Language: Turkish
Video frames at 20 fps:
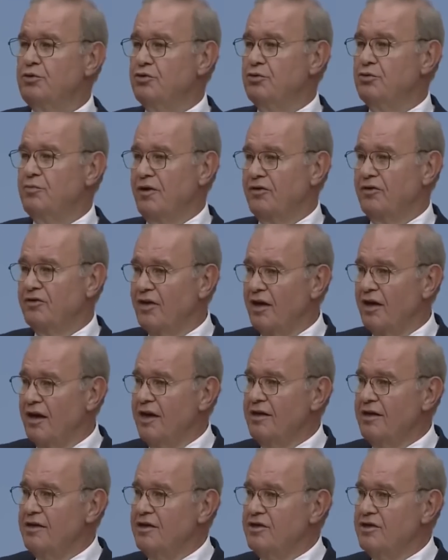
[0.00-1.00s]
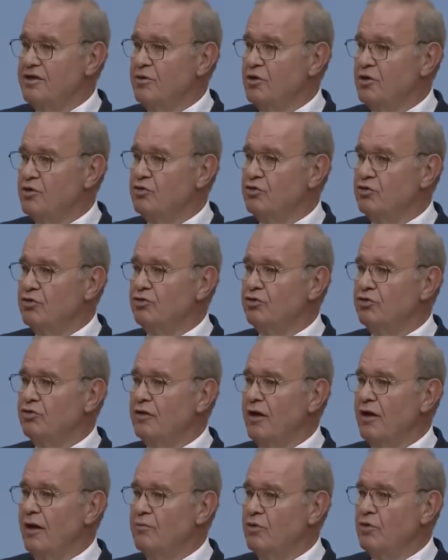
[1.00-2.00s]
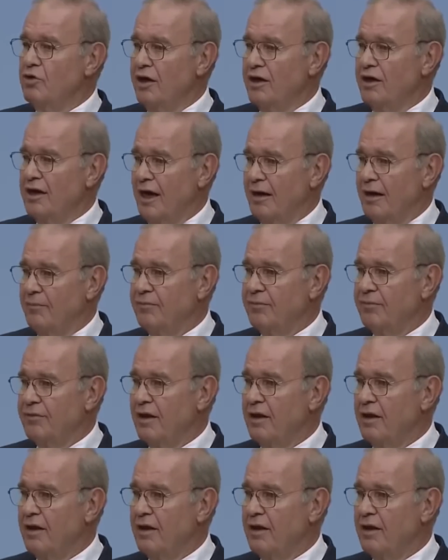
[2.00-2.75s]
ucube saray rejimi kurulduğundan bu yana